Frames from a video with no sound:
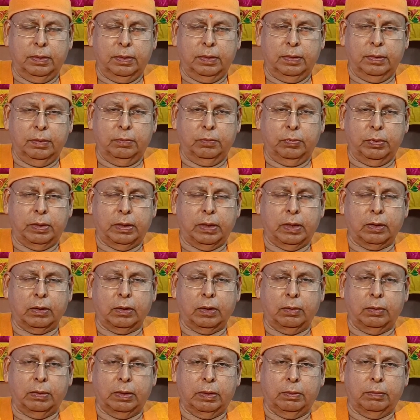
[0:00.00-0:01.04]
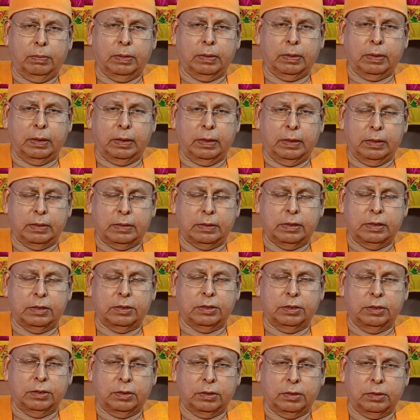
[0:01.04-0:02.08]
वैराग्य अवलंबन करने से
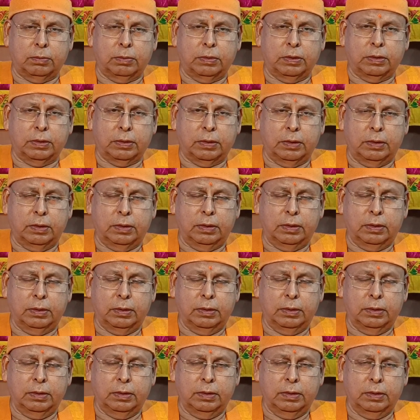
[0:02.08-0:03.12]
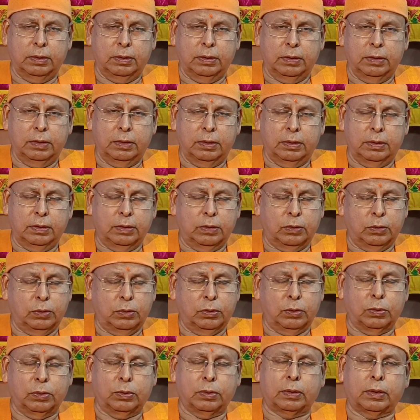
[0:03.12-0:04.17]
चित्तवृत्ति निरुद्ध
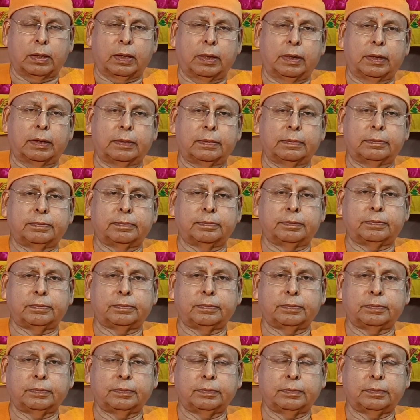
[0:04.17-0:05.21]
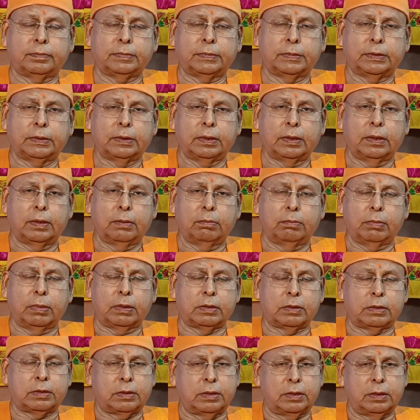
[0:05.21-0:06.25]
होता है मन
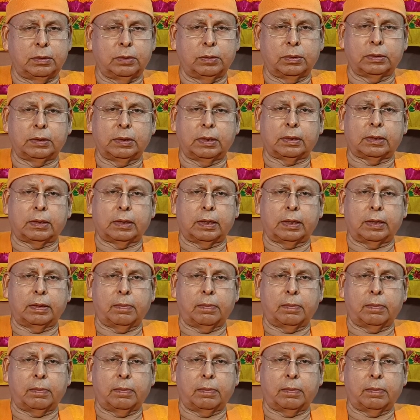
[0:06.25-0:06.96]
स्थिर हो जाता है